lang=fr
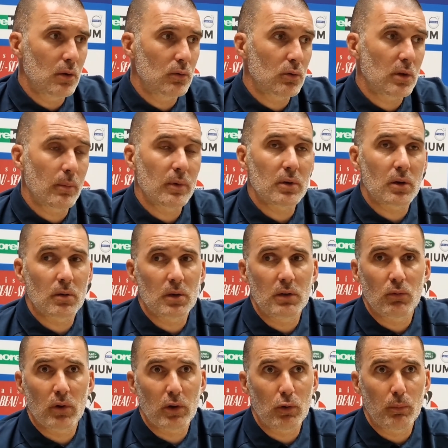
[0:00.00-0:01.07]
notamment quand
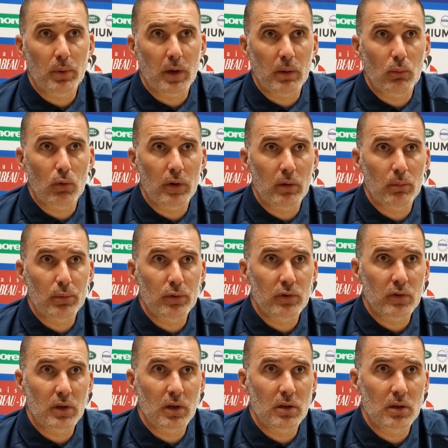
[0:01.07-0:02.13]
ils vont récupérer Mollet en
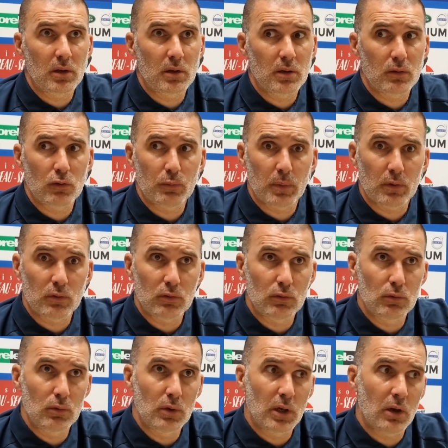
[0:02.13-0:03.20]
plus qui était
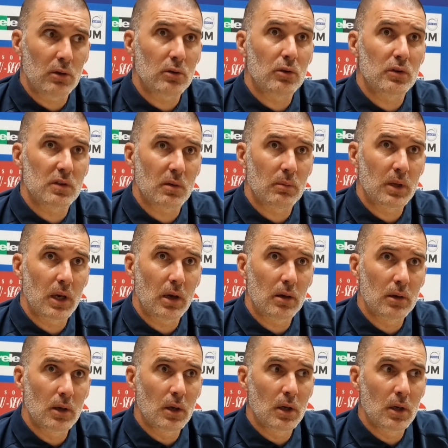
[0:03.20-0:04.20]
suspendu ils rentrent Sambia